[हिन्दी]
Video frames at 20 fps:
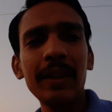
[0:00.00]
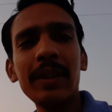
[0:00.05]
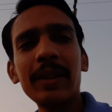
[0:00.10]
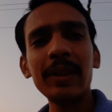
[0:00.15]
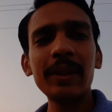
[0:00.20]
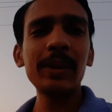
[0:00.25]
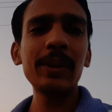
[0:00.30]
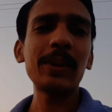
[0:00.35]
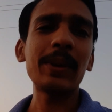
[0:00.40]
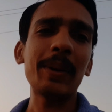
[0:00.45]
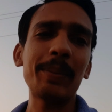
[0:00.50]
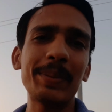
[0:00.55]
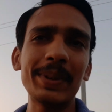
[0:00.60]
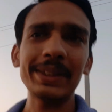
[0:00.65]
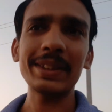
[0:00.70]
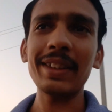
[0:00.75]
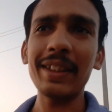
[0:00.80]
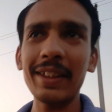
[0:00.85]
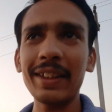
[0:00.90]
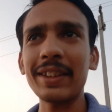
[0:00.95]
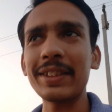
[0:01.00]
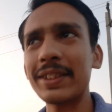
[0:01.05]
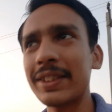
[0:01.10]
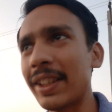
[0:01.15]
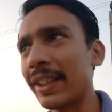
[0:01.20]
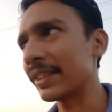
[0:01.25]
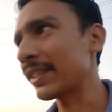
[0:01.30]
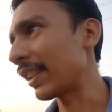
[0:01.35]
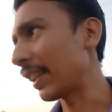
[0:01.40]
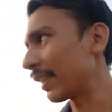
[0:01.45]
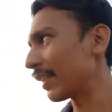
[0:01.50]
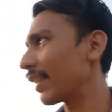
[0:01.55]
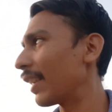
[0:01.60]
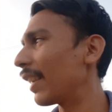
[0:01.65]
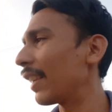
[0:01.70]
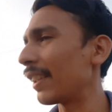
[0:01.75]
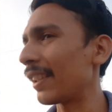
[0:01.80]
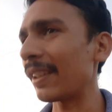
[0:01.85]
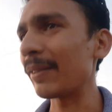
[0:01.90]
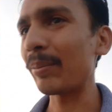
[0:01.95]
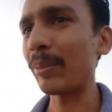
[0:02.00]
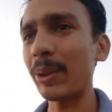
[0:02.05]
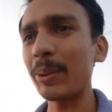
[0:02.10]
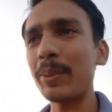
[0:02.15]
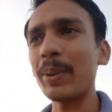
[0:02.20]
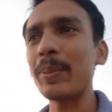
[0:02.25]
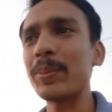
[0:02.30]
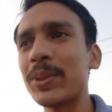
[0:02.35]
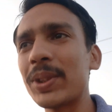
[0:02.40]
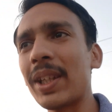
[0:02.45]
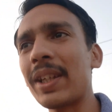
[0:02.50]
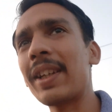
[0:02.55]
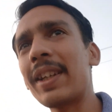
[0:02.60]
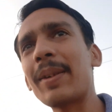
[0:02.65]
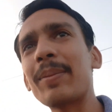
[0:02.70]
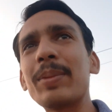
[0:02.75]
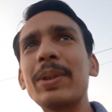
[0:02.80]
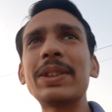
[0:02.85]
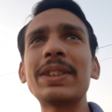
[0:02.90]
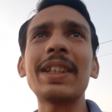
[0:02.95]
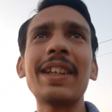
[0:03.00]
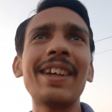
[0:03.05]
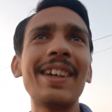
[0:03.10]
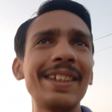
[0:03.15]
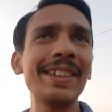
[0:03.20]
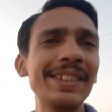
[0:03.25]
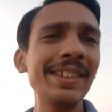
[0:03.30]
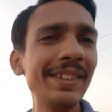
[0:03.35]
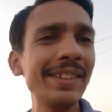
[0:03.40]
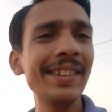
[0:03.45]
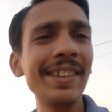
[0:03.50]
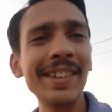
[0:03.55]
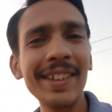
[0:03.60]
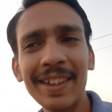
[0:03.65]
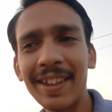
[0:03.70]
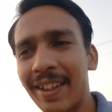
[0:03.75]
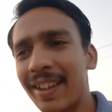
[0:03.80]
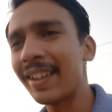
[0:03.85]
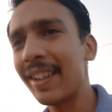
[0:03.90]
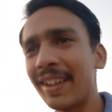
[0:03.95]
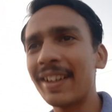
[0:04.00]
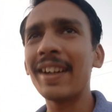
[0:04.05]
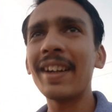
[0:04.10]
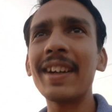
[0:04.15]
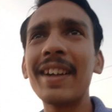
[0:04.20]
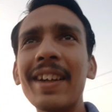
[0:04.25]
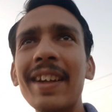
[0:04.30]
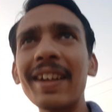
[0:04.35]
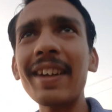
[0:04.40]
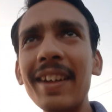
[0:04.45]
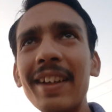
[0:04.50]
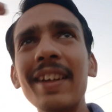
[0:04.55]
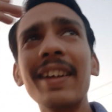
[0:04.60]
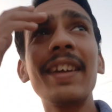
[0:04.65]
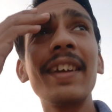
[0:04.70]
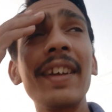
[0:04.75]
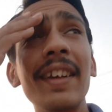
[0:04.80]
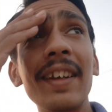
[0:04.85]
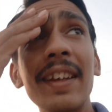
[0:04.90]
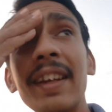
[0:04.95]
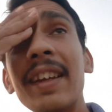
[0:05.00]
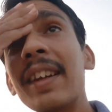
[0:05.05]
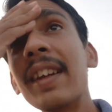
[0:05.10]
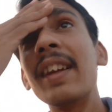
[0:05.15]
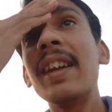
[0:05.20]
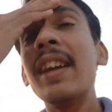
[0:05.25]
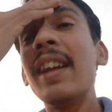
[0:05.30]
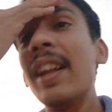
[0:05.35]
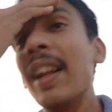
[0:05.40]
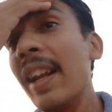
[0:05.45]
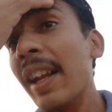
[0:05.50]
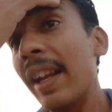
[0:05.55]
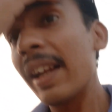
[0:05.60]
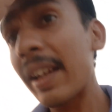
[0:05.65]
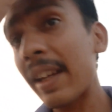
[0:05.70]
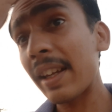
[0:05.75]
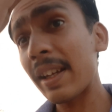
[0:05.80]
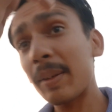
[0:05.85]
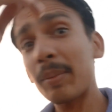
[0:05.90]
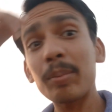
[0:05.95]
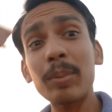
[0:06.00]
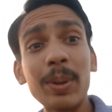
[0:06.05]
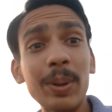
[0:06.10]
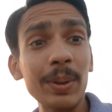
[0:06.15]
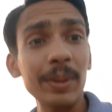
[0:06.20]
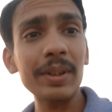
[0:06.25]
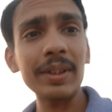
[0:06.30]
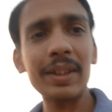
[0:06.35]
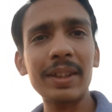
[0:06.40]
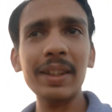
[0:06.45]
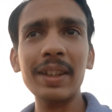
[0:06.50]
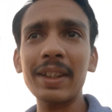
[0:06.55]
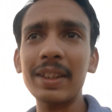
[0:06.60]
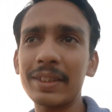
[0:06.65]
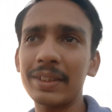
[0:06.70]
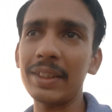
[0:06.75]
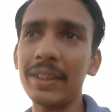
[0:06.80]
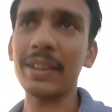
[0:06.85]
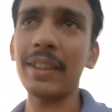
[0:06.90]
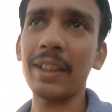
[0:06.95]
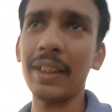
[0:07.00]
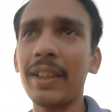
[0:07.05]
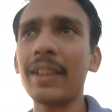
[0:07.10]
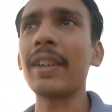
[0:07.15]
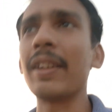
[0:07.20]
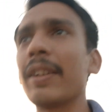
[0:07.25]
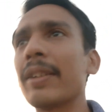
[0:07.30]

चलता है थोड़ा फिसलने का चांस रहता है लेकिन फिर भी हम चढ़ गए अपनी चढ़ाई ठीक है लेकिन बहुत देर से जा रहे